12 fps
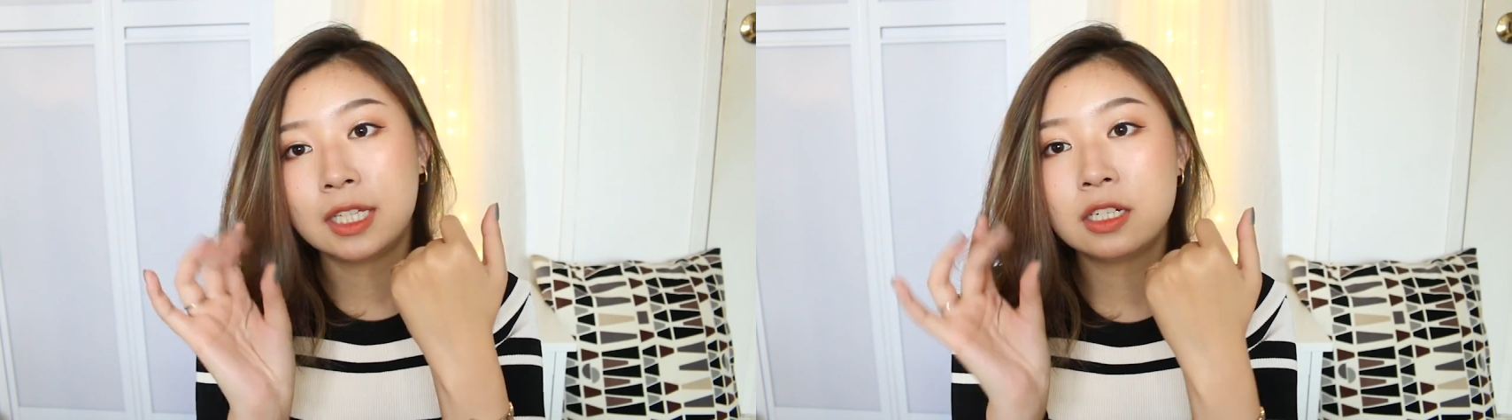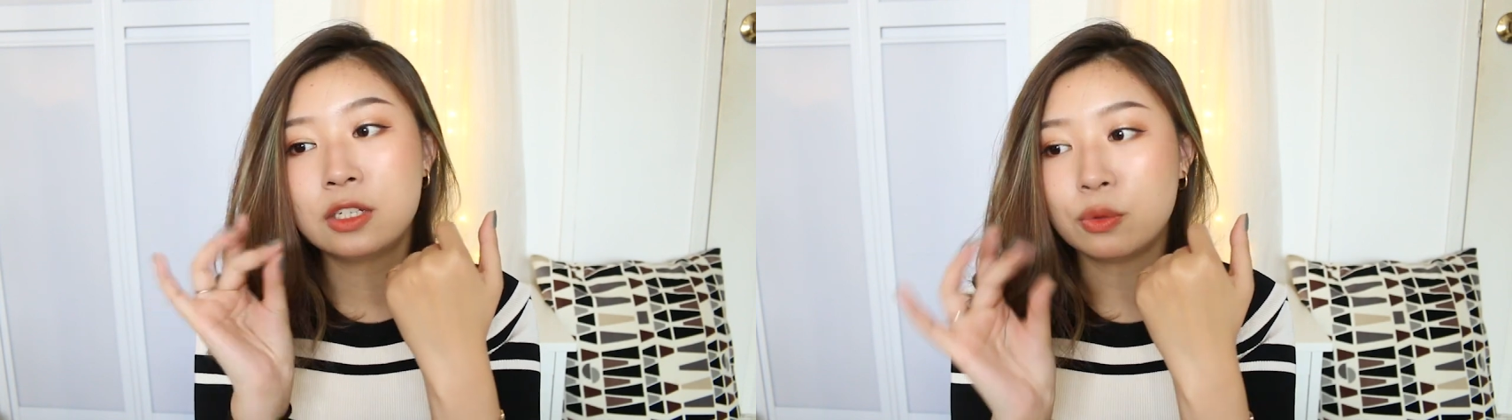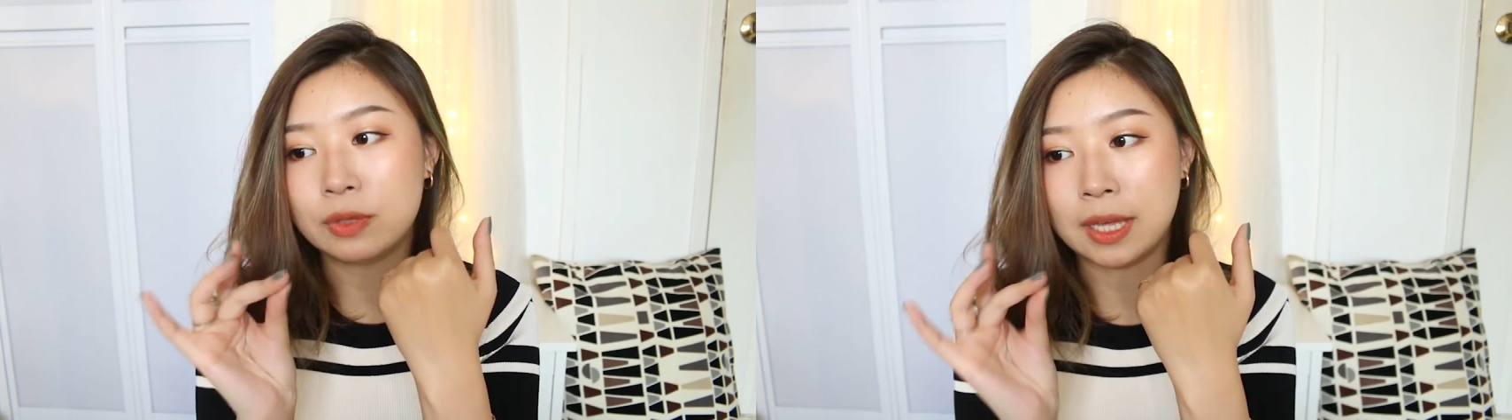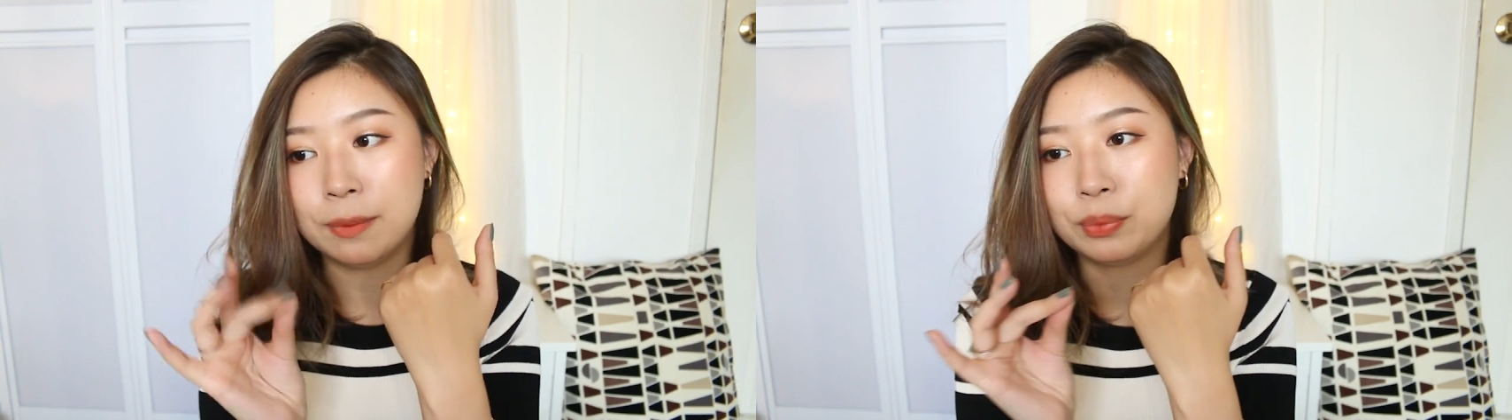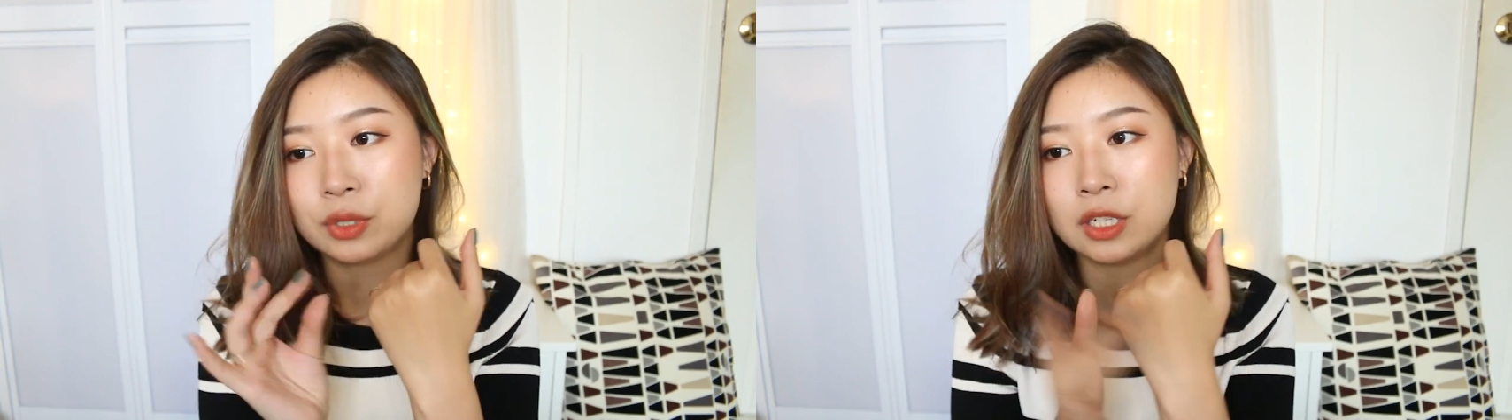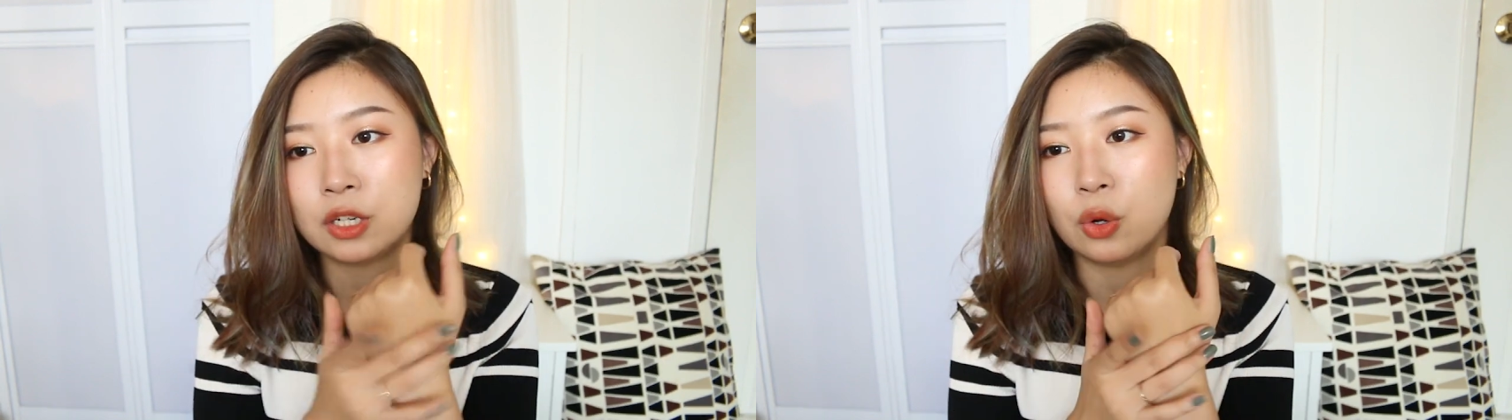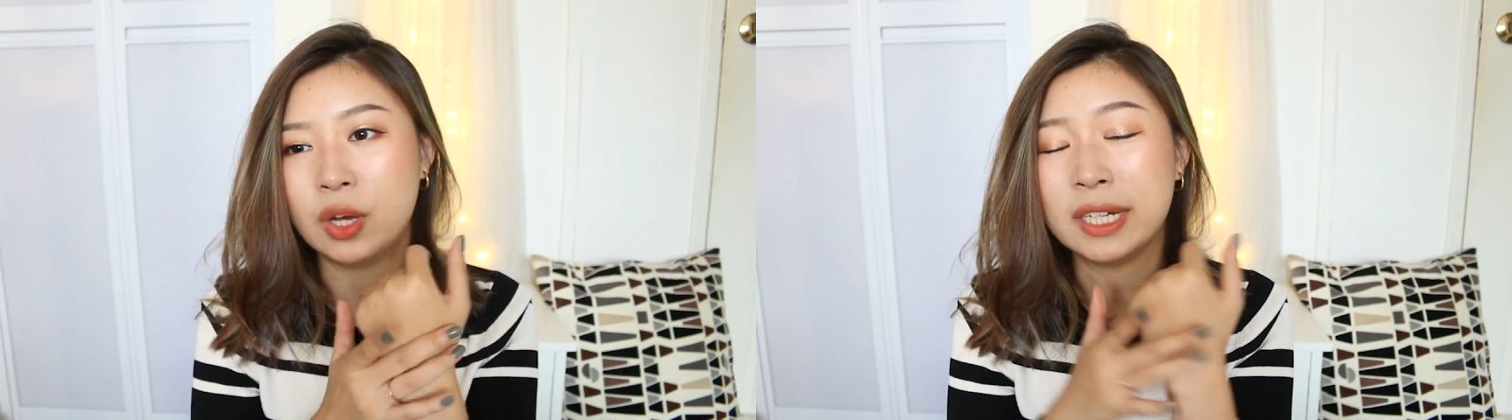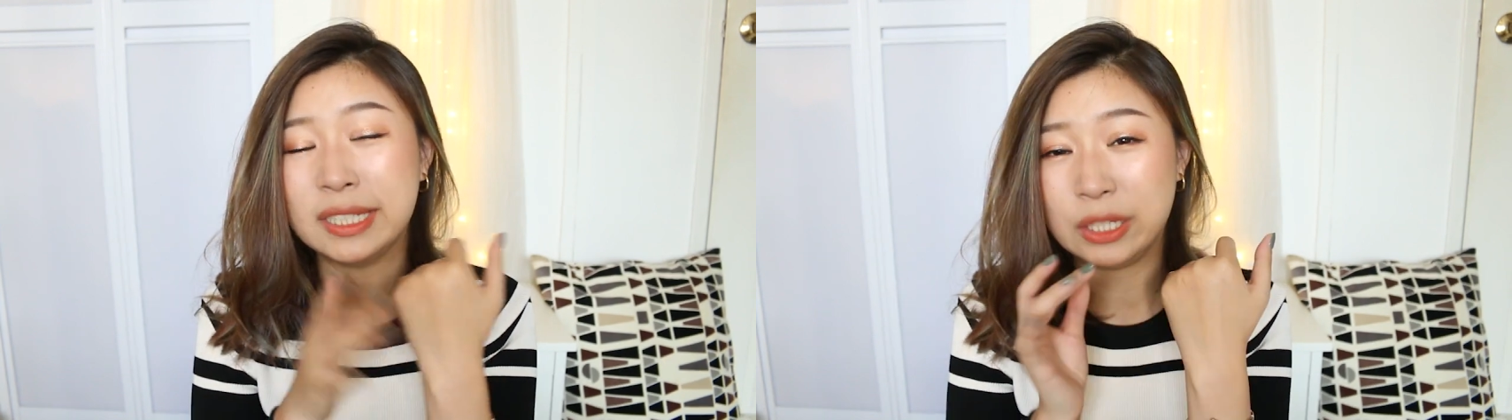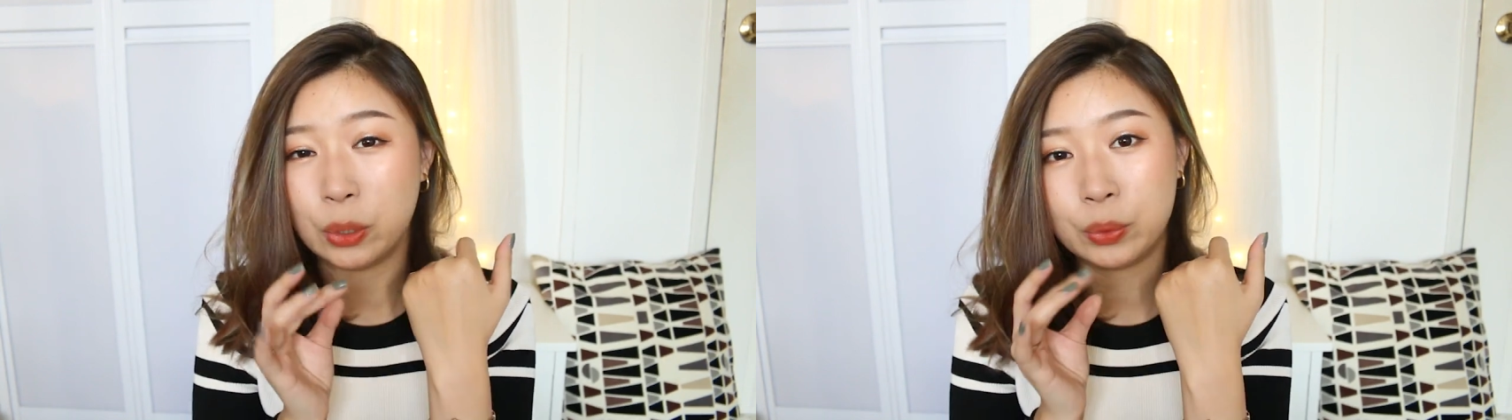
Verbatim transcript: 但是这种黏不是那种很